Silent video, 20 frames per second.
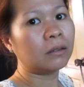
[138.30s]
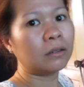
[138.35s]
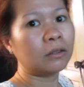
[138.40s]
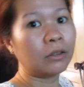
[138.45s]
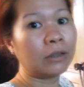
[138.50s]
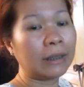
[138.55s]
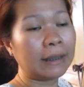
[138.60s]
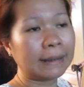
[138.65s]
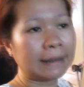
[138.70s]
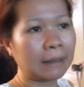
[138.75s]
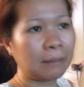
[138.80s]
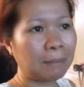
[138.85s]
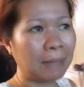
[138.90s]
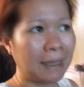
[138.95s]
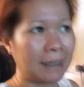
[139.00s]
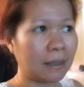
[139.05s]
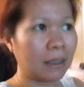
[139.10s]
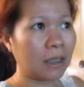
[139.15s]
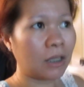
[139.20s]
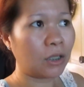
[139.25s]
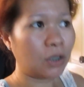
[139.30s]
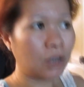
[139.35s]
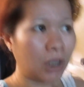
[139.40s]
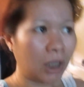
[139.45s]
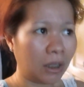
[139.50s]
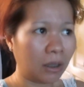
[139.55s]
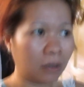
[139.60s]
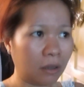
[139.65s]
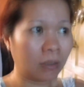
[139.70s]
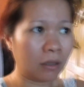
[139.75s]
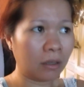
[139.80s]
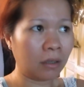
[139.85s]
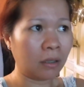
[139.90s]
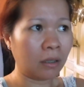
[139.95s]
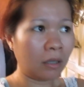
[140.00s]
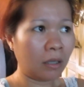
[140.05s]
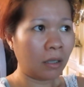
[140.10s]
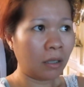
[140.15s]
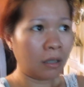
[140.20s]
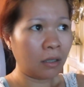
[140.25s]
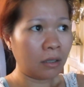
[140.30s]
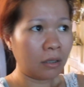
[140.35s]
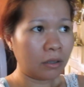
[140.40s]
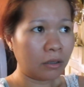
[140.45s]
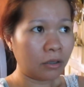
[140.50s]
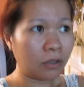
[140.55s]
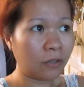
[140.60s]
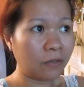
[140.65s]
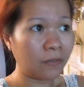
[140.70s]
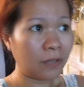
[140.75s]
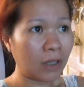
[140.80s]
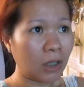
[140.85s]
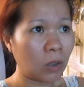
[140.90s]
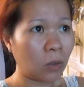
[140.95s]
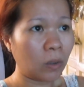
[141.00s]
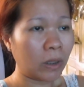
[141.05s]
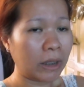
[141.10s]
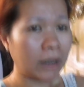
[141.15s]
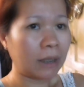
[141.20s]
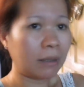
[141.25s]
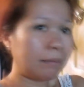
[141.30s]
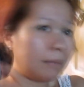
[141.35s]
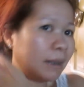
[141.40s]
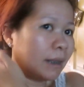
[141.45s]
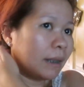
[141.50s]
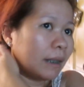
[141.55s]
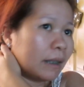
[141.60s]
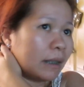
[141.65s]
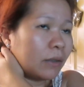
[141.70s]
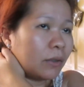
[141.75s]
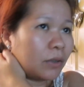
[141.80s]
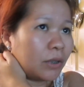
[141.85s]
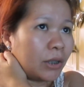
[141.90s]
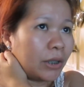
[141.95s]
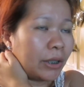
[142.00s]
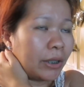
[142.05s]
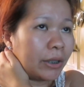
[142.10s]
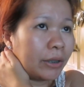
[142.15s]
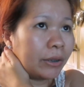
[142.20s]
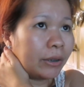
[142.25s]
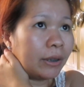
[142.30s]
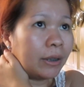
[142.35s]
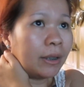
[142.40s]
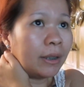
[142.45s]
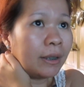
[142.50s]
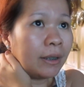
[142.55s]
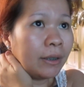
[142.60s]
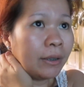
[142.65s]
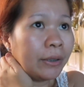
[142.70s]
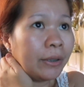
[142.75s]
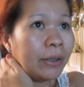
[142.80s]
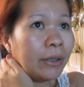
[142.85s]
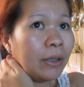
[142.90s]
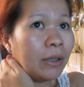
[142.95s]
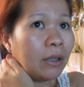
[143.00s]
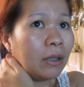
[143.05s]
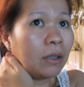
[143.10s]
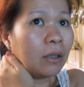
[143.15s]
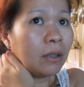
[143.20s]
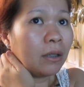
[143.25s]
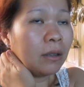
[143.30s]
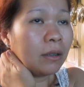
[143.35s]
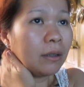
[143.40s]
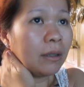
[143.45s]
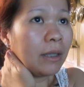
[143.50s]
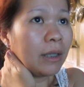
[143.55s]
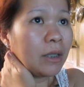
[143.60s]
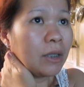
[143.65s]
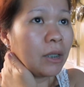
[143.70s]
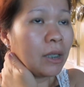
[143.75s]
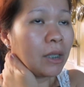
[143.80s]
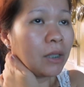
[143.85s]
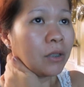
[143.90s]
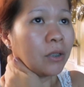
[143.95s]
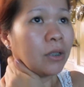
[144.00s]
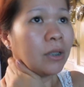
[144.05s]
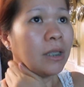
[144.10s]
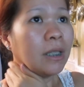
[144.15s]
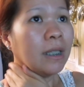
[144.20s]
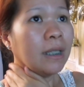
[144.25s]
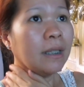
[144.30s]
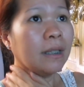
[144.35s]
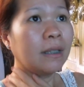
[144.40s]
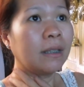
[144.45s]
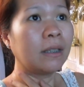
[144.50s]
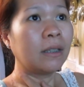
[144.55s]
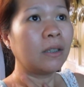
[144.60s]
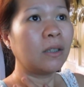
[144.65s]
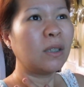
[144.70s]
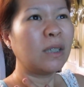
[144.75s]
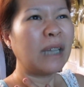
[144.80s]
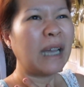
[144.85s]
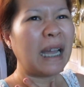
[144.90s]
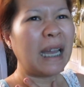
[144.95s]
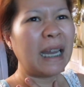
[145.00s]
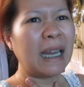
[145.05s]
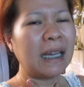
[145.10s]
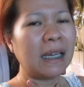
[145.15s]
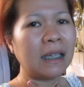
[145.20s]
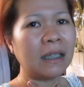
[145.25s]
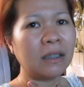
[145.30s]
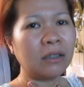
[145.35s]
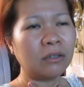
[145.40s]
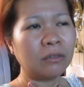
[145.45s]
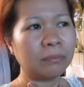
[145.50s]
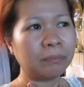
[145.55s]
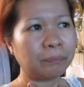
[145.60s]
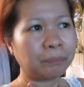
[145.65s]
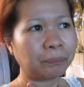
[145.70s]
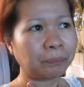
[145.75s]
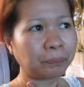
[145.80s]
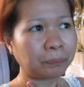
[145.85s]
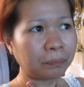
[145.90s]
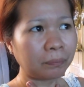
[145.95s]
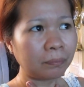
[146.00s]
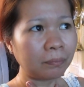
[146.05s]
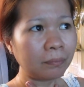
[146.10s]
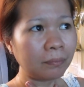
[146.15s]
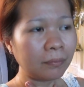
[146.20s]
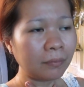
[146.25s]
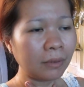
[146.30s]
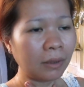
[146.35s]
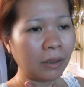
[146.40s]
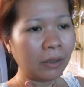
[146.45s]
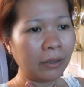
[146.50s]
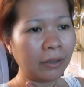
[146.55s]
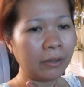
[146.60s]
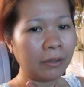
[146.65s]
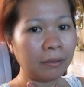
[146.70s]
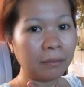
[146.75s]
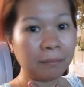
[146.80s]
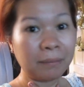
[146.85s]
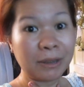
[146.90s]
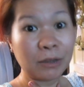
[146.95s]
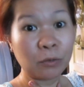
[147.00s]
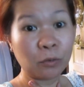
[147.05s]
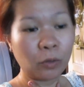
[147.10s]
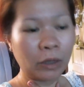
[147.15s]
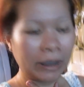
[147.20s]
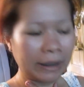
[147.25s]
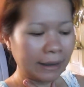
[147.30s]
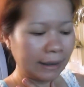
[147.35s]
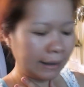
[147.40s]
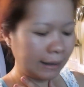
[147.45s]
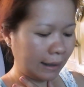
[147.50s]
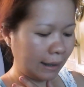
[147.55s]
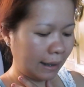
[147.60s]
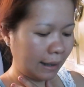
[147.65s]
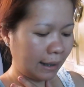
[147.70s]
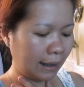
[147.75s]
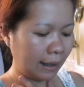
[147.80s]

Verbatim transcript: doon nga sa passage So far, okay naman na ano siya. Na-injectionan. Yun nga lang, ano, misugat sa